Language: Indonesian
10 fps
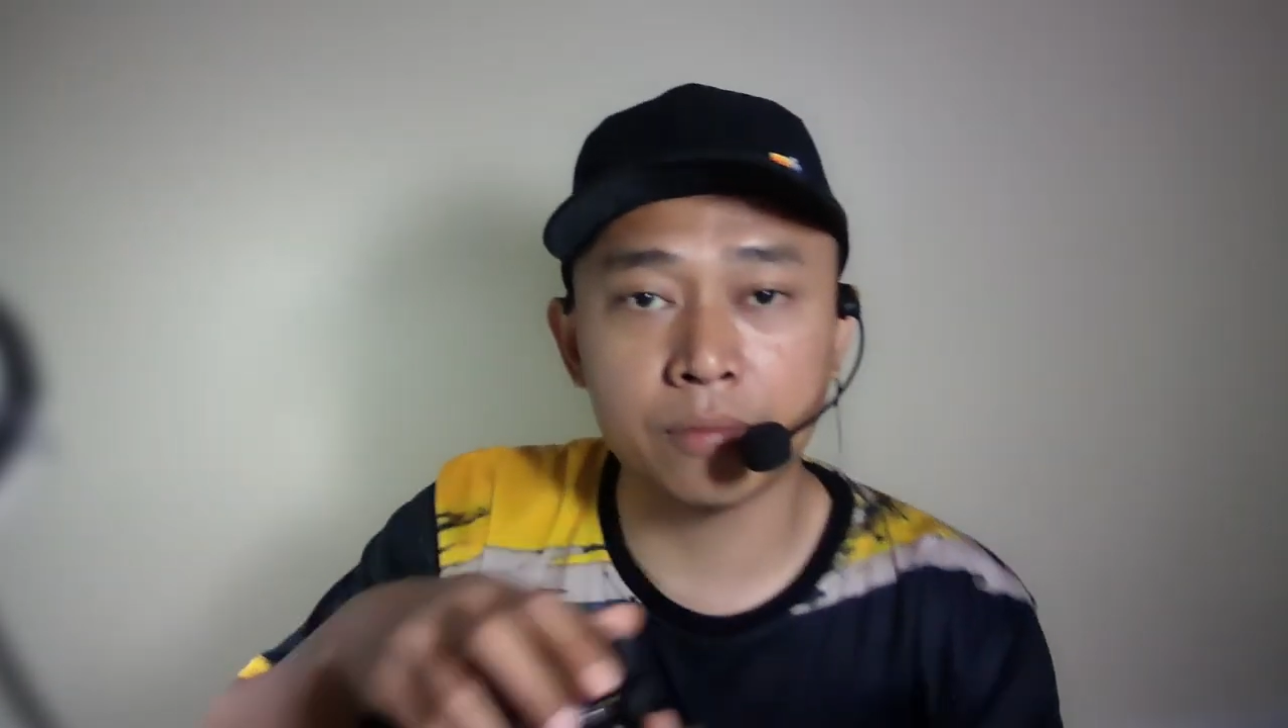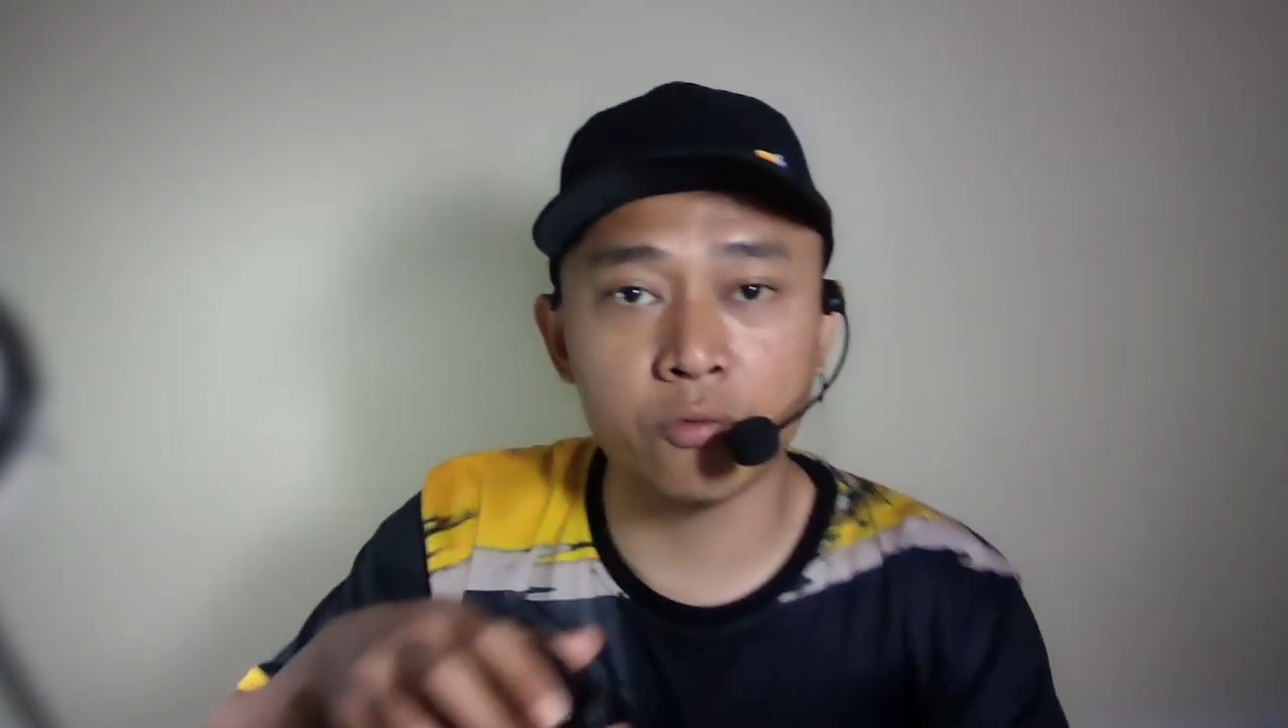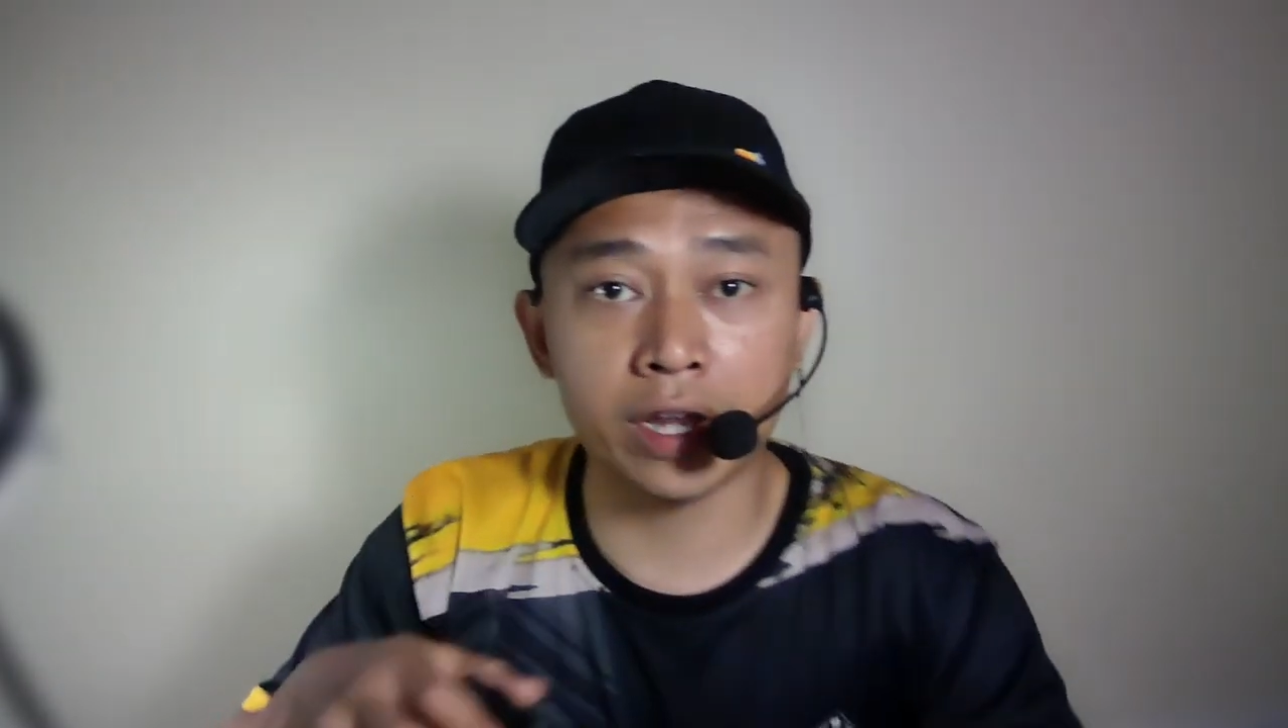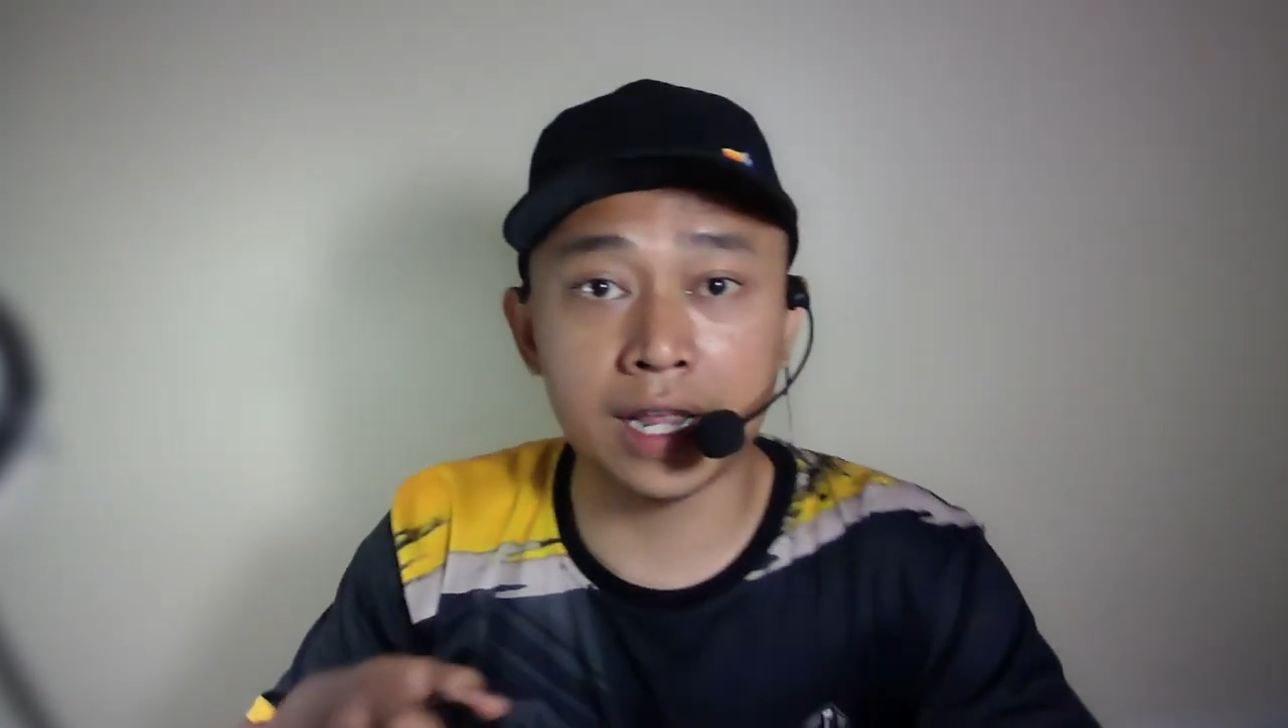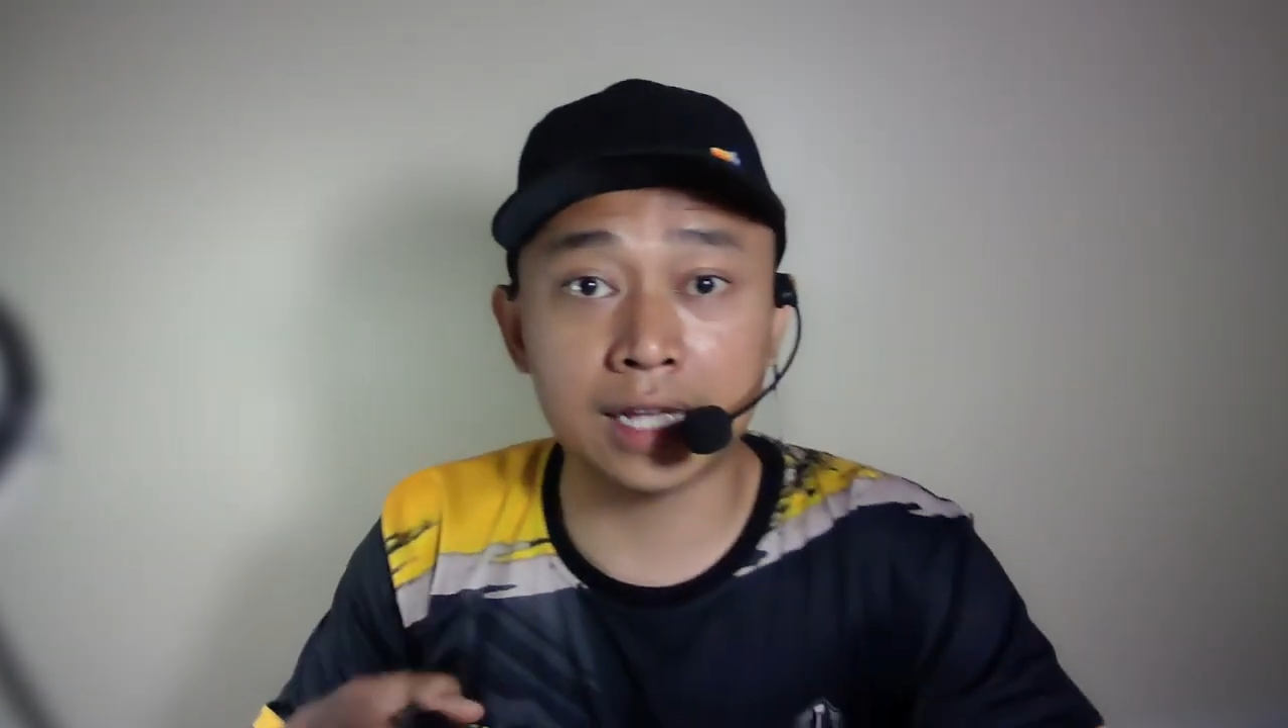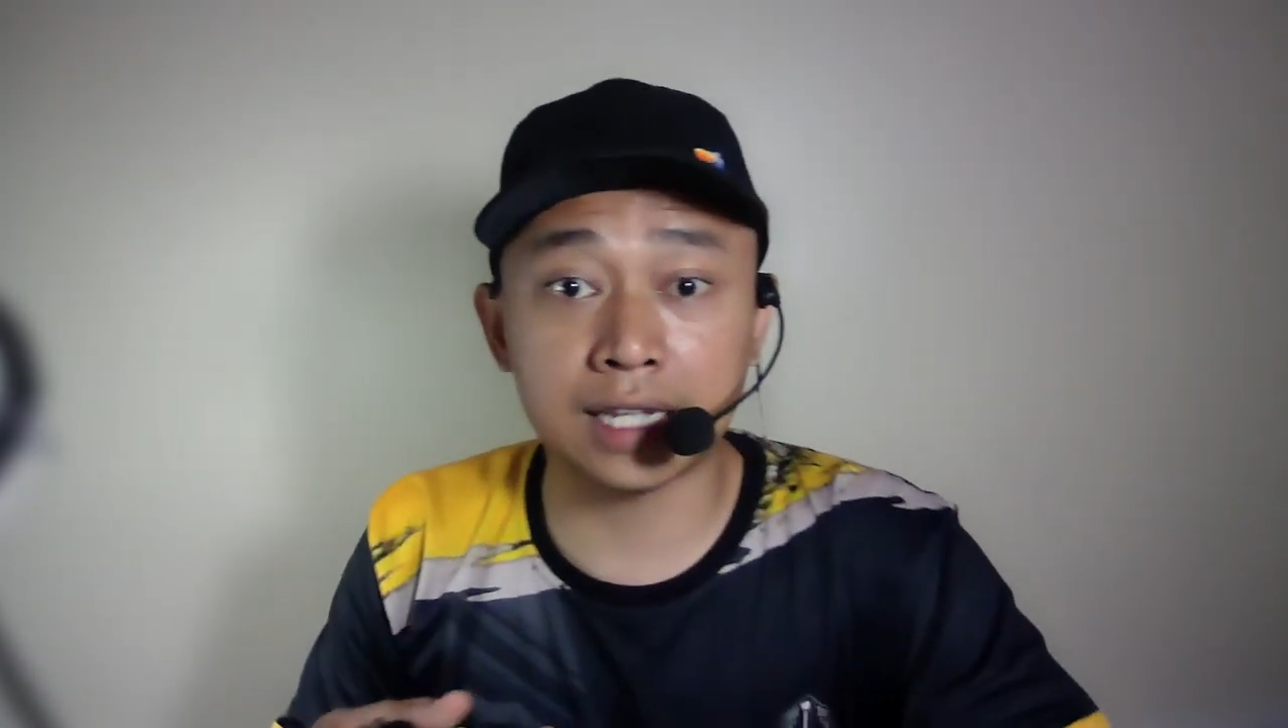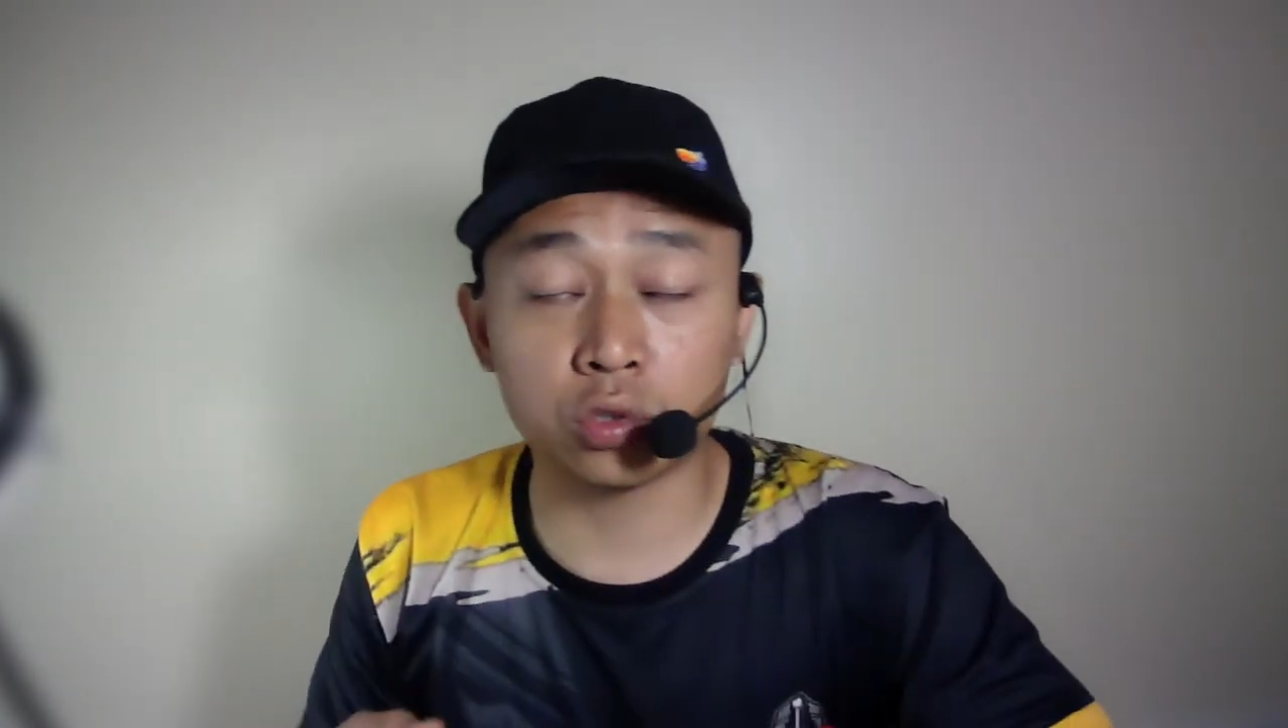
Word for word: firmware yang